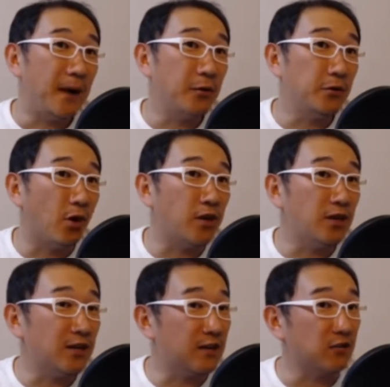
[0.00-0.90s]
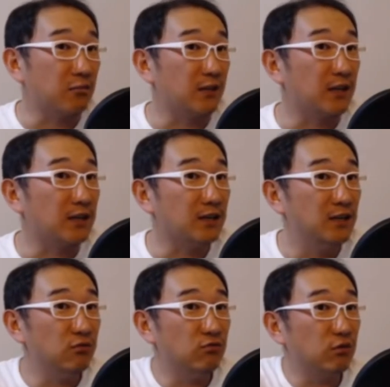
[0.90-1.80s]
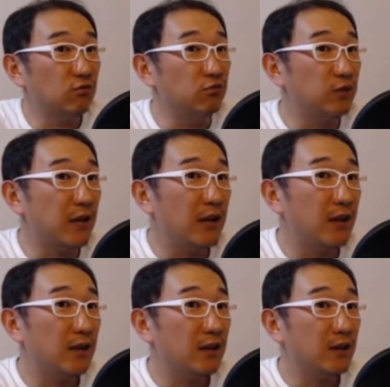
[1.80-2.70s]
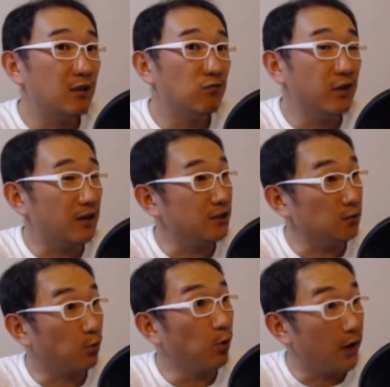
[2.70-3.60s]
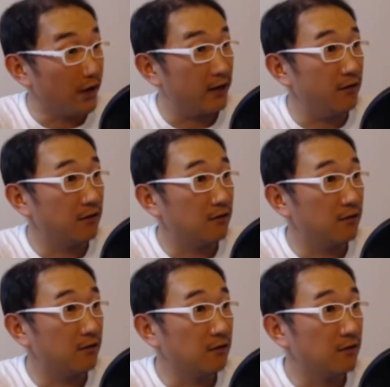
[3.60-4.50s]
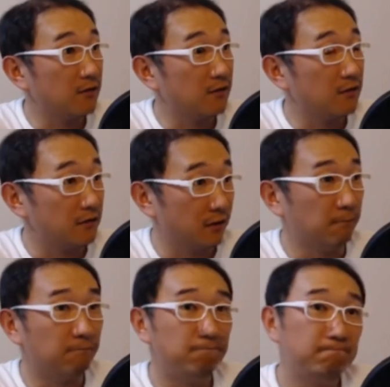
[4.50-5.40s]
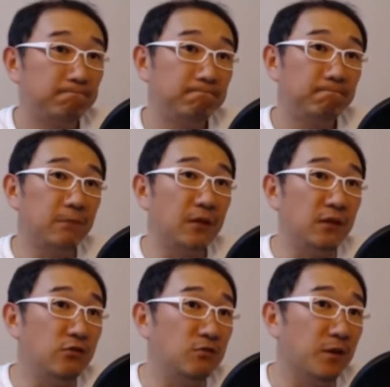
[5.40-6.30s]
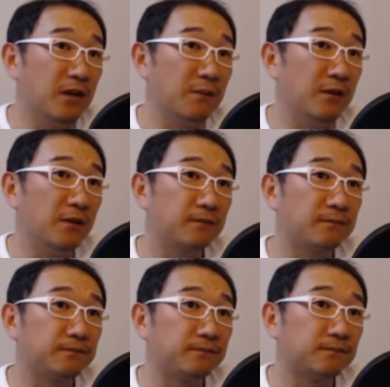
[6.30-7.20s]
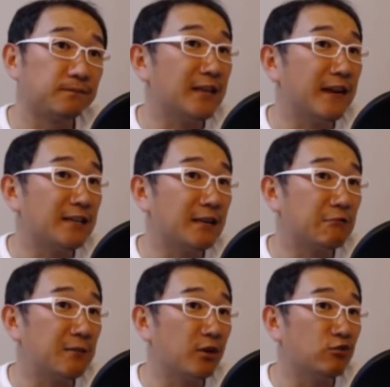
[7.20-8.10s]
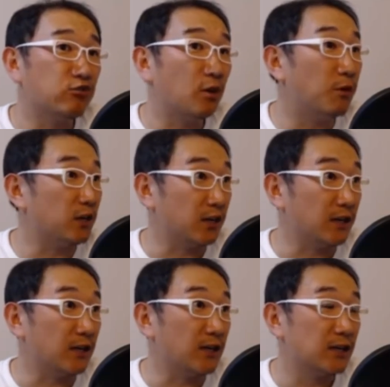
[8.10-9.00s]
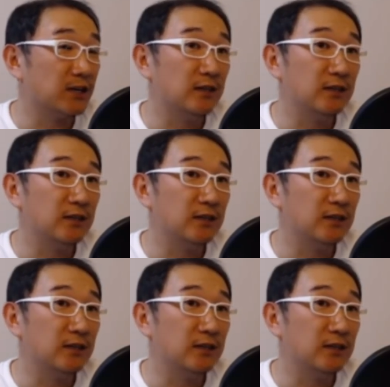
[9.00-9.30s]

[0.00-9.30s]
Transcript: 바로 여기를 가는 겁니다. 이수를 둘 때 우리가 이제 좀 곤란해요. 그죠? 이유는 뭐냐면 차단하자고 하면은 뚫어버리니까.